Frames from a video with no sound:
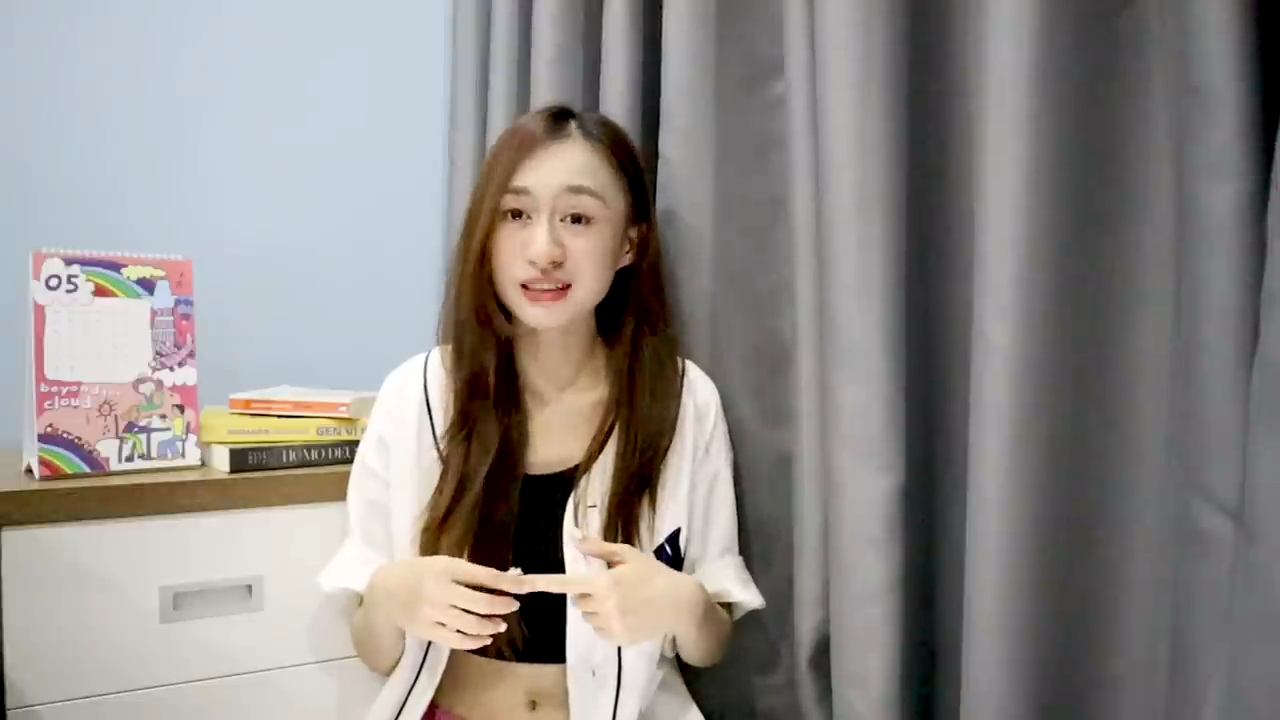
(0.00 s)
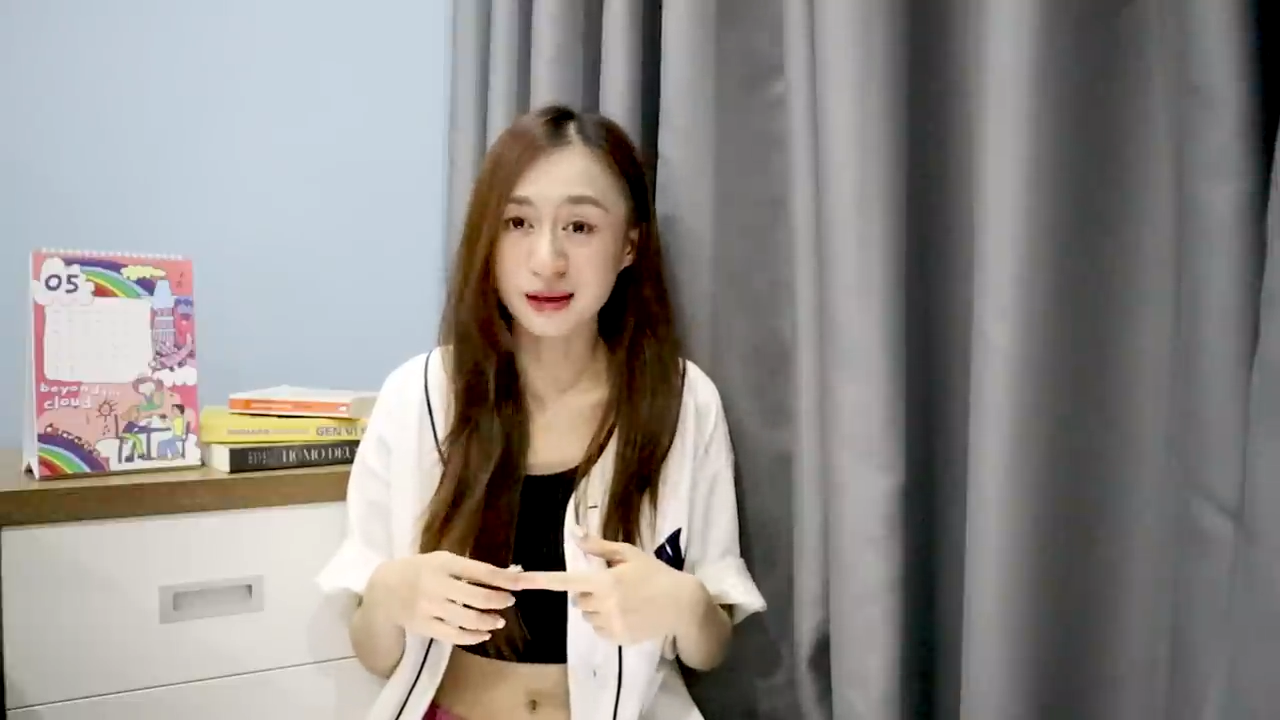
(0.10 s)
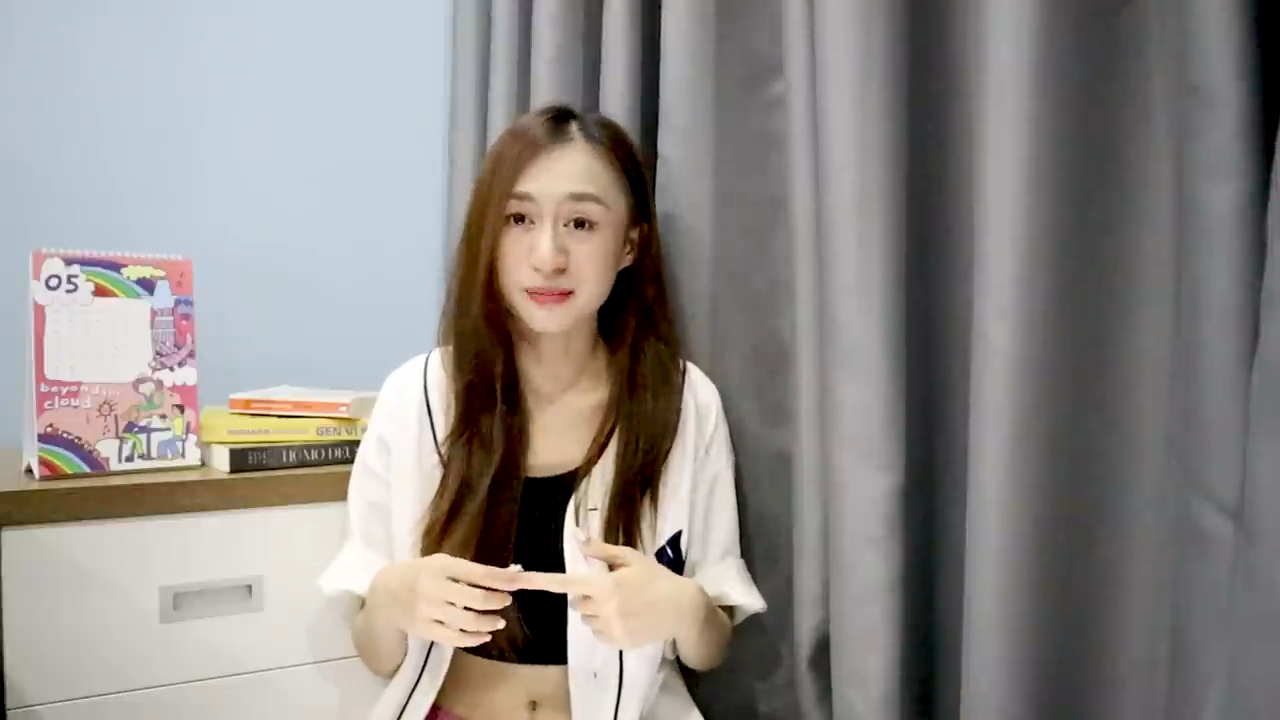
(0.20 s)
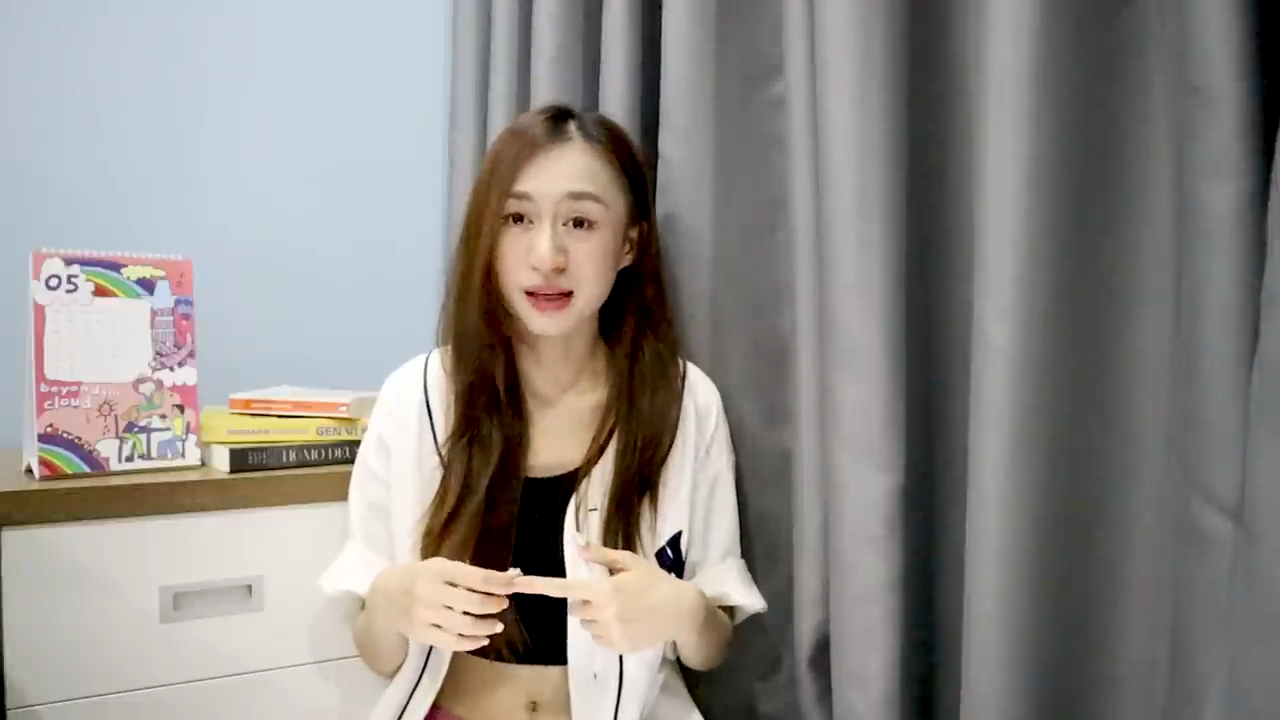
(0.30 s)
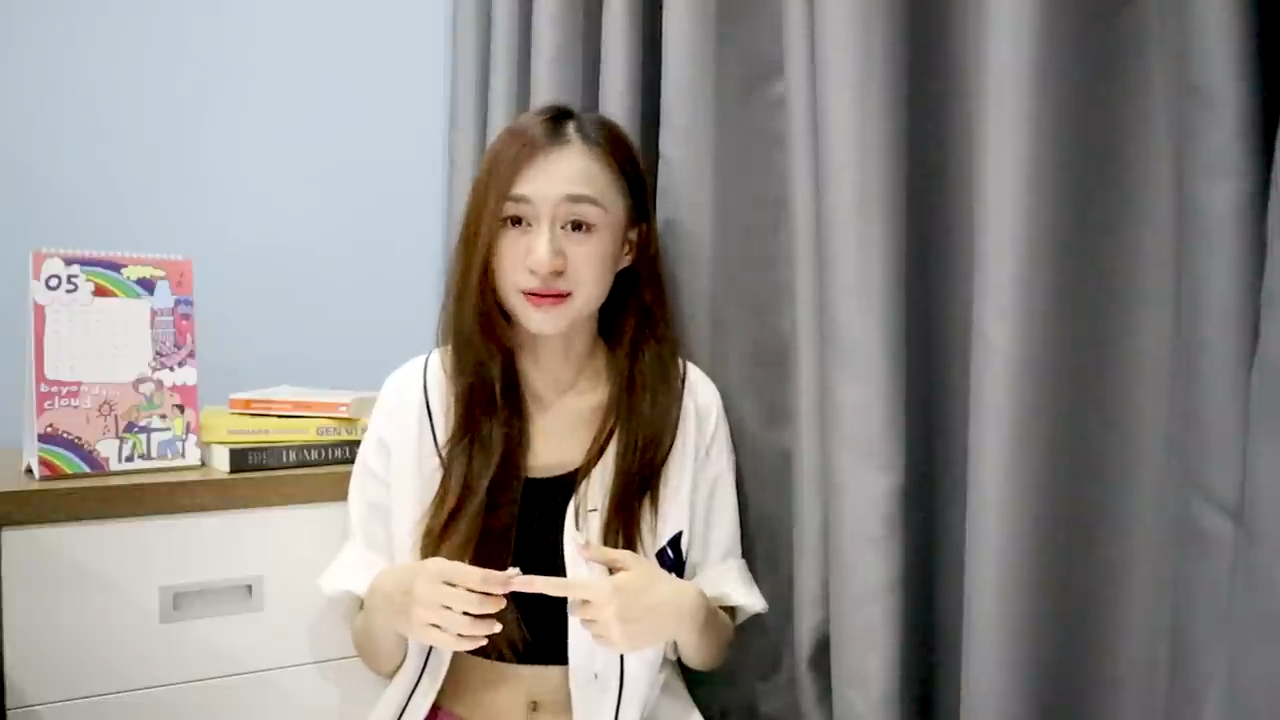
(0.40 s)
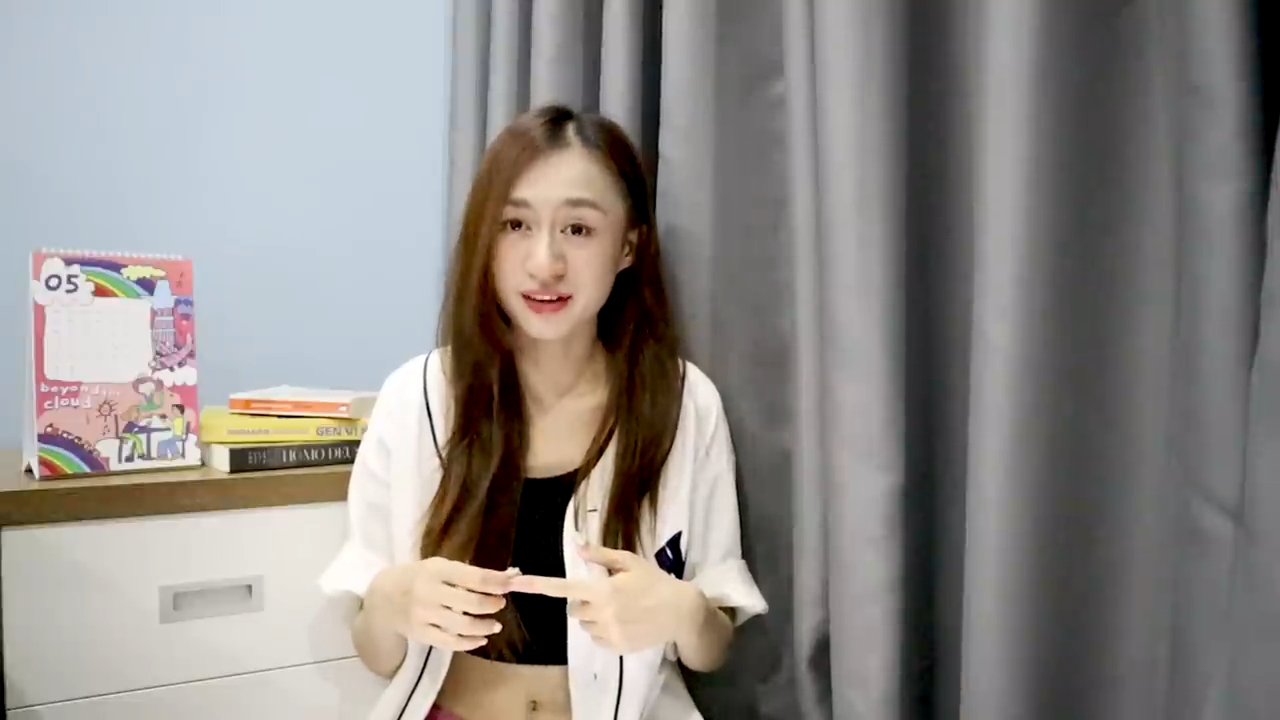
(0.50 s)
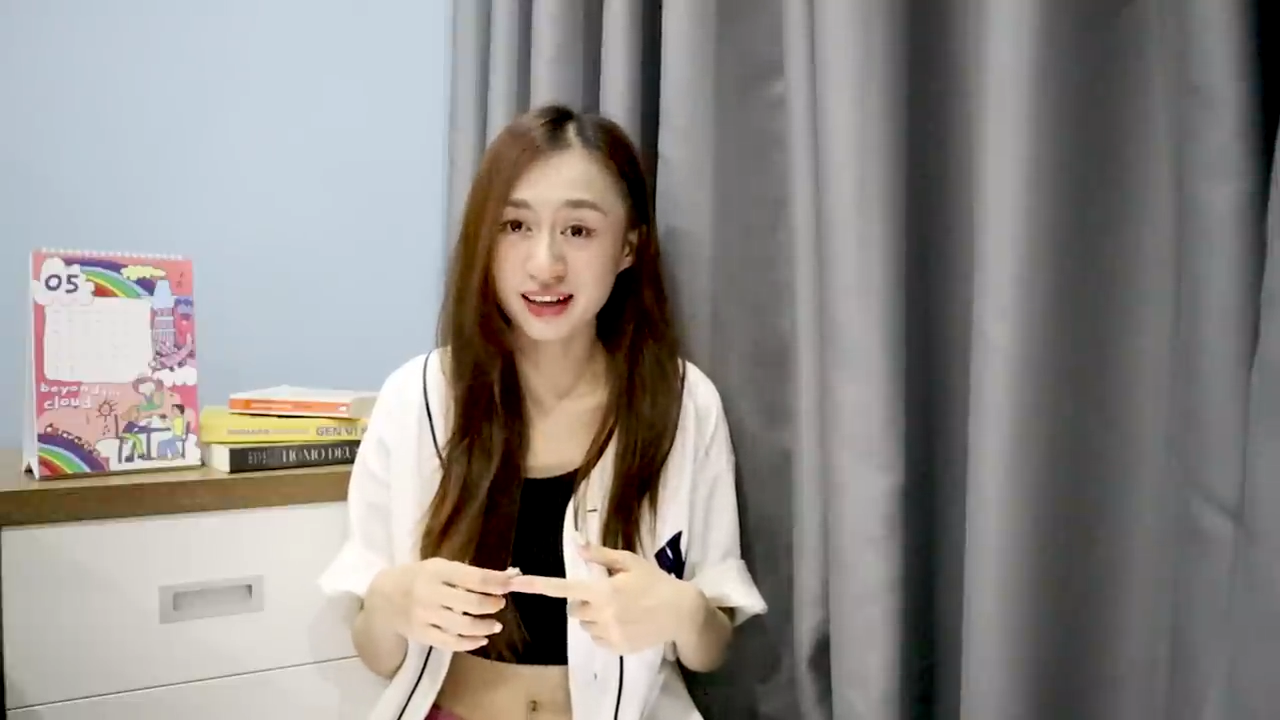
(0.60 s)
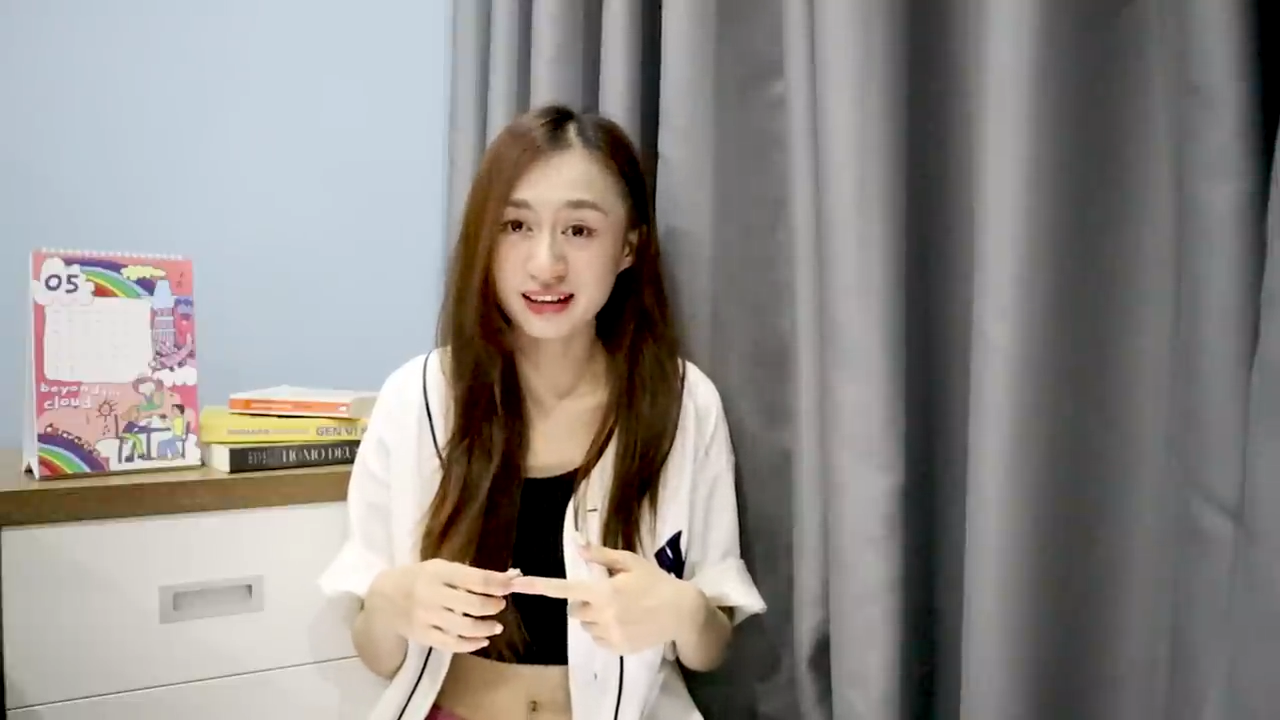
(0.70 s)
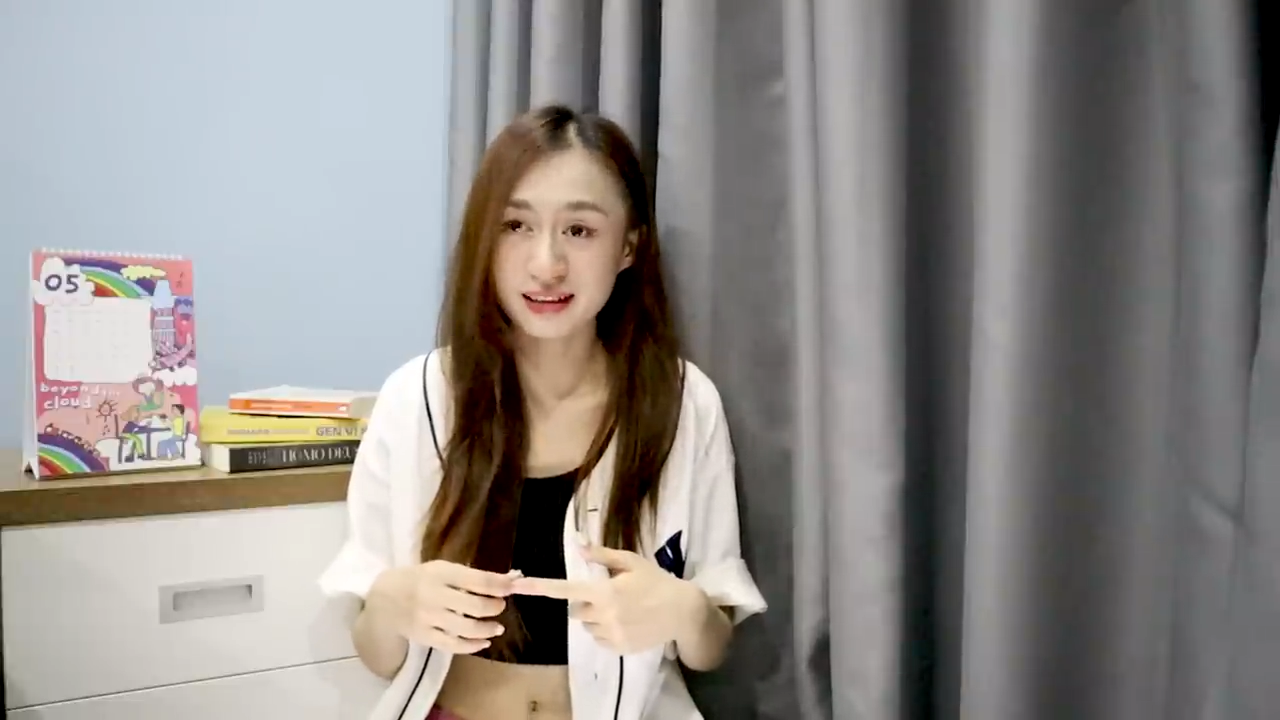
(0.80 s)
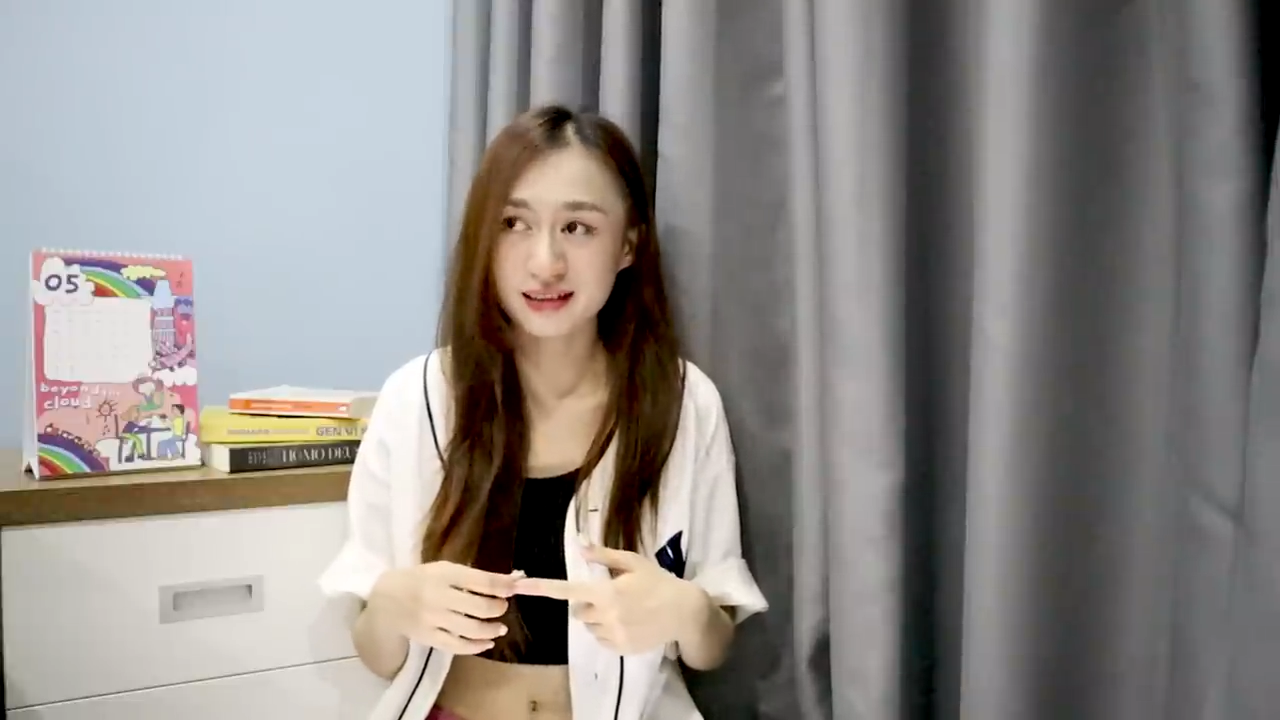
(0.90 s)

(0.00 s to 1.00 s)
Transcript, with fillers: đặc biệt phết